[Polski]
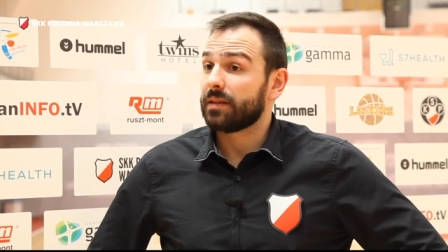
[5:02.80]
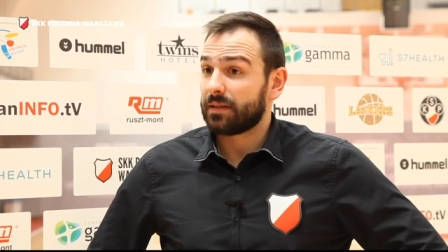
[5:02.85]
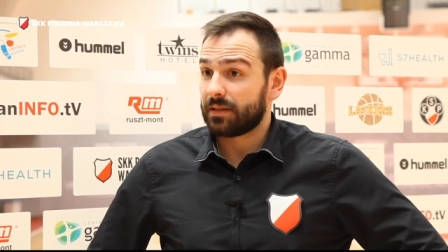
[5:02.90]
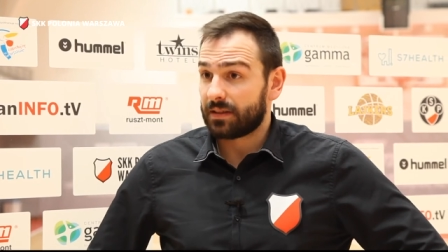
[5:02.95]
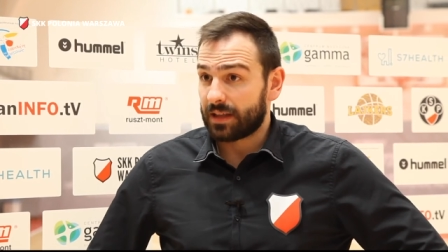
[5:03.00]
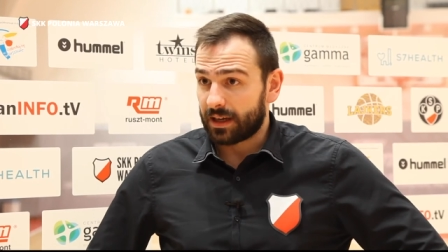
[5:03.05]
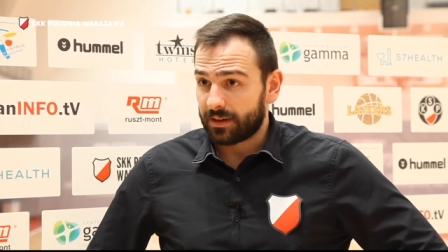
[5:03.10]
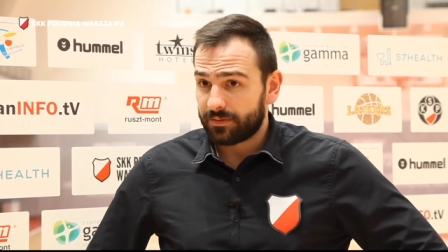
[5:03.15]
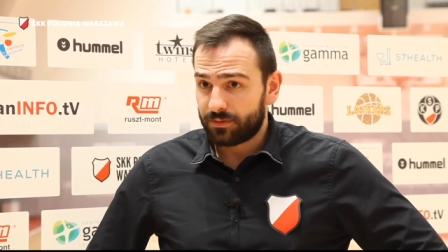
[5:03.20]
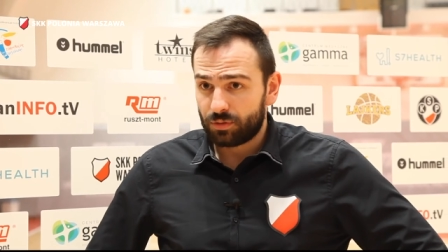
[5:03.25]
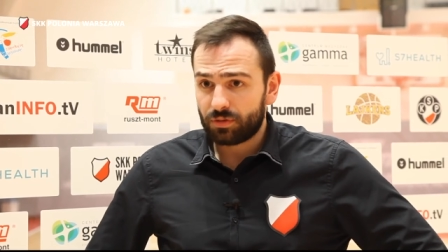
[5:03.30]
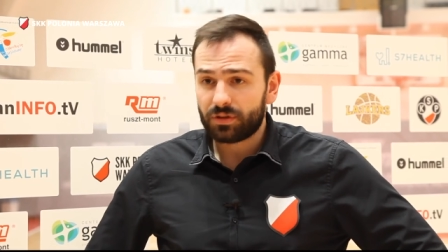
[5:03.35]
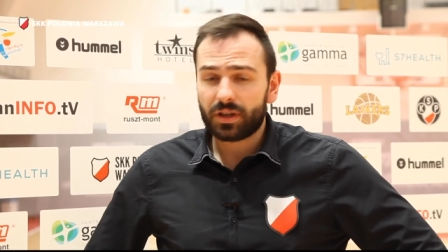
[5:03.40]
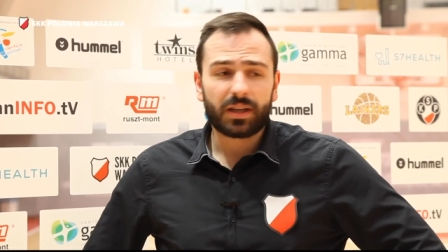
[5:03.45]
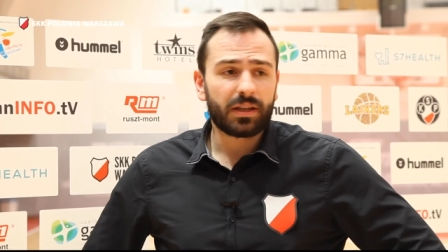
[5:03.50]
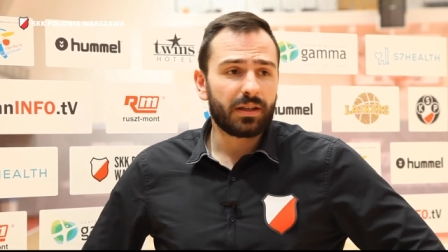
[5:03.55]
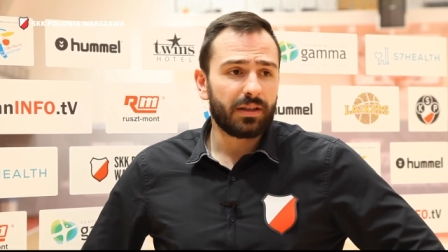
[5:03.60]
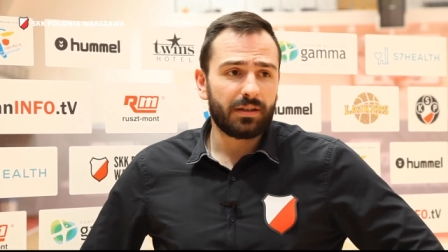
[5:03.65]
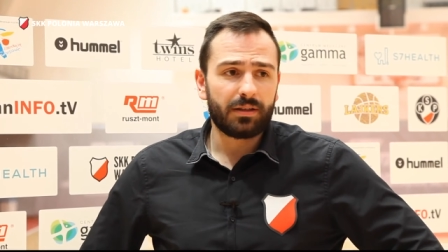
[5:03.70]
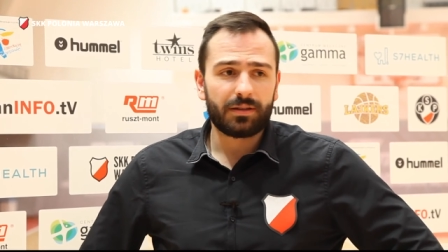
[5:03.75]
tak, w
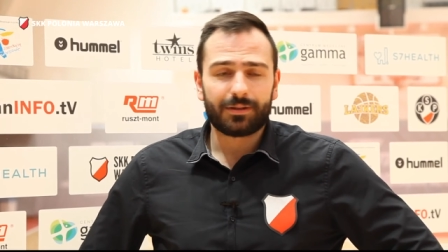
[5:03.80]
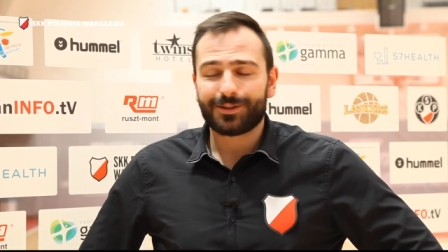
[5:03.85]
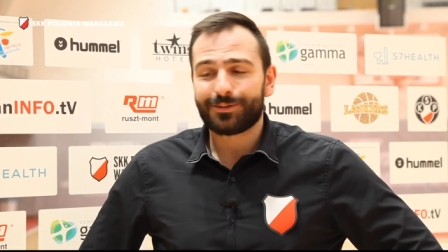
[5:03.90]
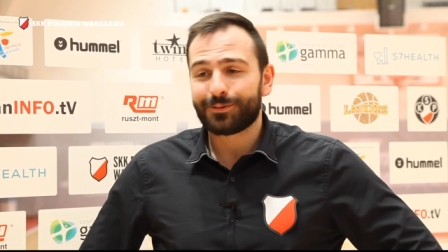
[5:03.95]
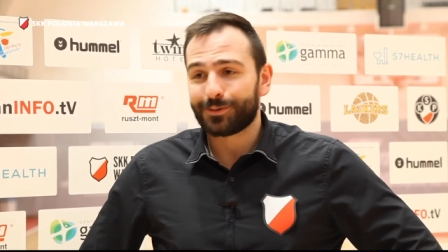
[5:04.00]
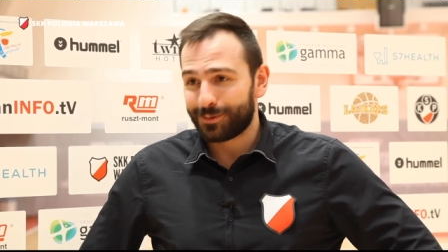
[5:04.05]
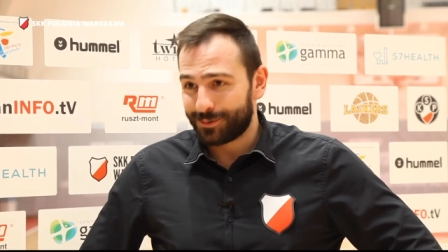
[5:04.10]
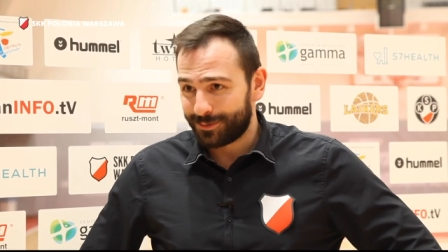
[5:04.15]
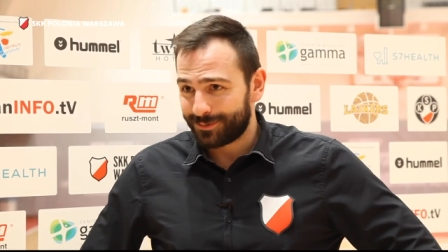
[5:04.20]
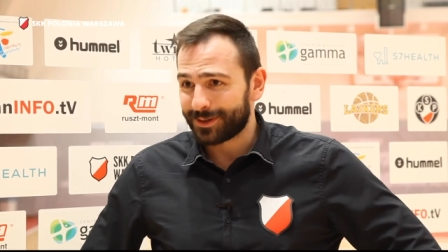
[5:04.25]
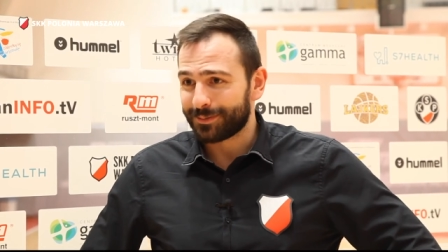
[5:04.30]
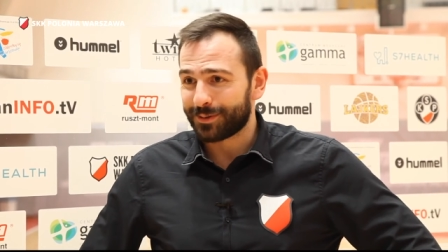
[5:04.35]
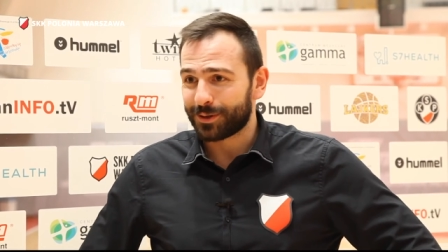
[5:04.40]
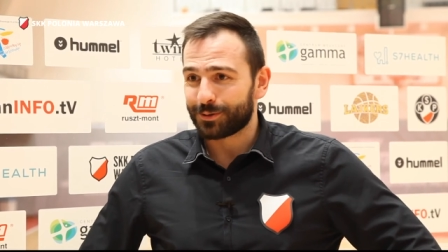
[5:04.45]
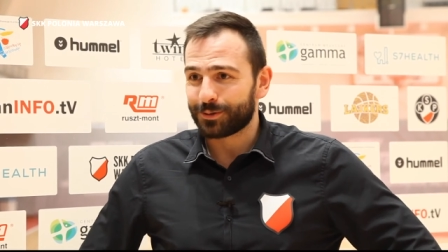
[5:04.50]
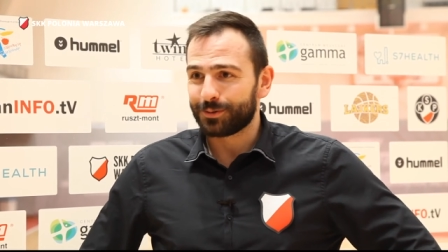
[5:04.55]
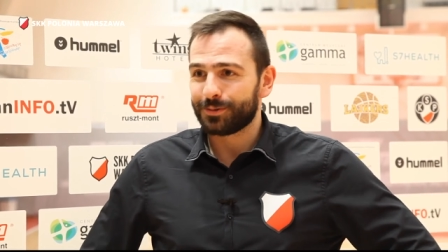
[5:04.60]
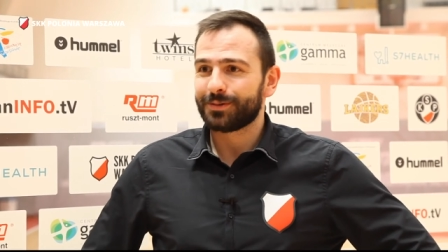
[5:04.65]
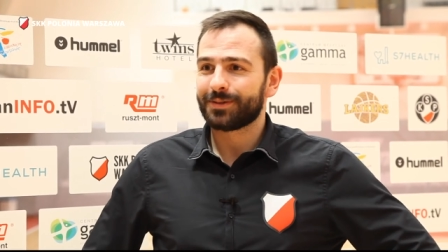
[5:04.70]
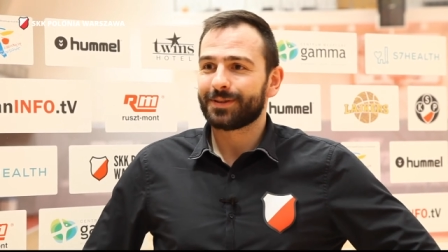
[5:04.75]
drugiej i, no i w końcówce
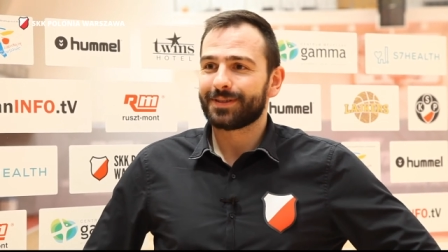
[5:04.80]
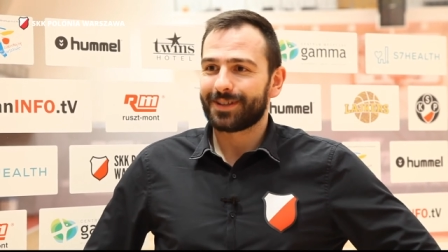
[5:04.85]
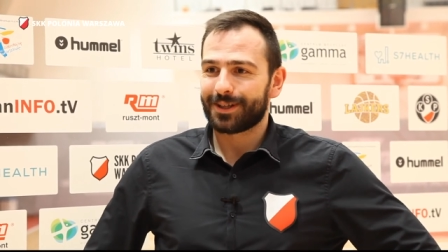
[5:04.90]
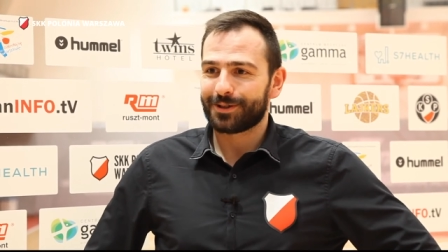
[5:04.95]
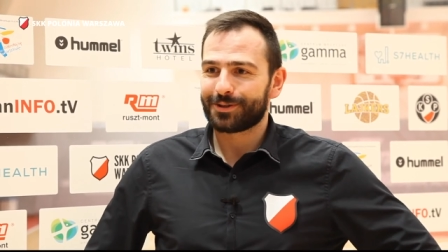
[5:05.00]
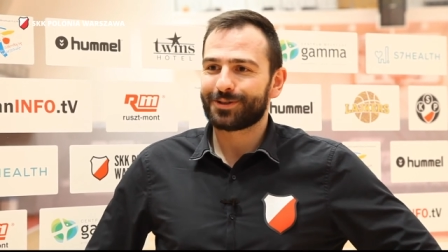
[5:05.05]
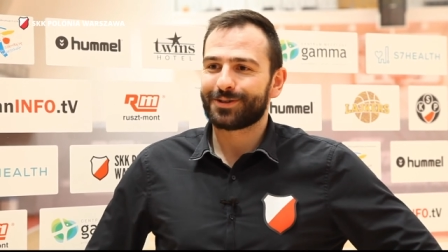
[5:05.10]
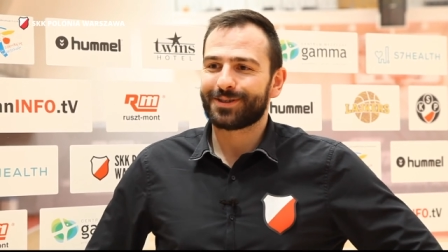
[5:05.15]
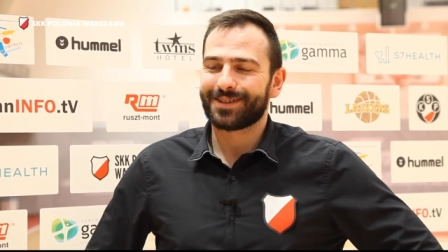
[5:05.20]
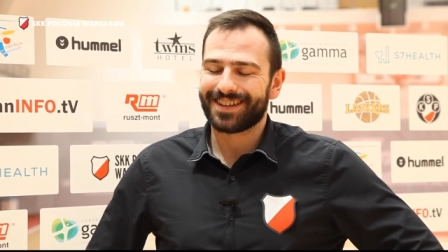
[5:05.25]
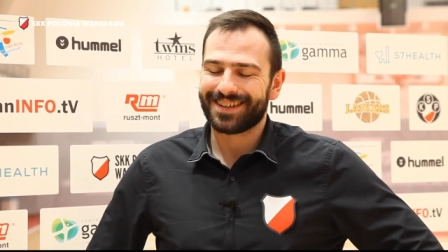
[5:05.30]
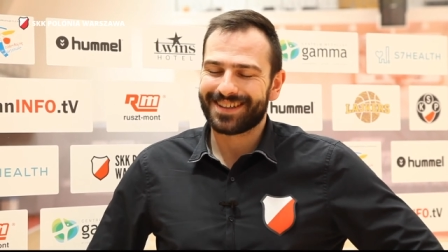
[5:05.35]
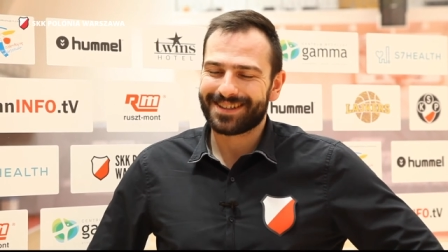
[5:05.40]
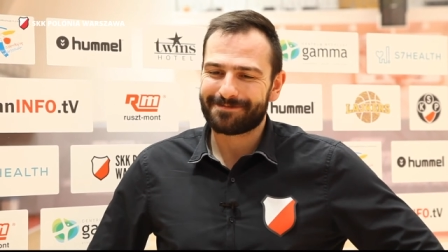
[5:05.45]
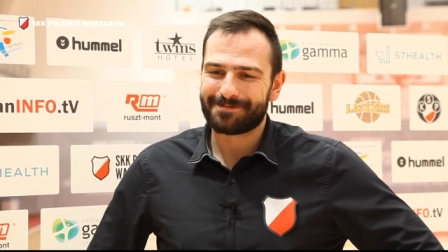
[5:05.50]
meczu też e,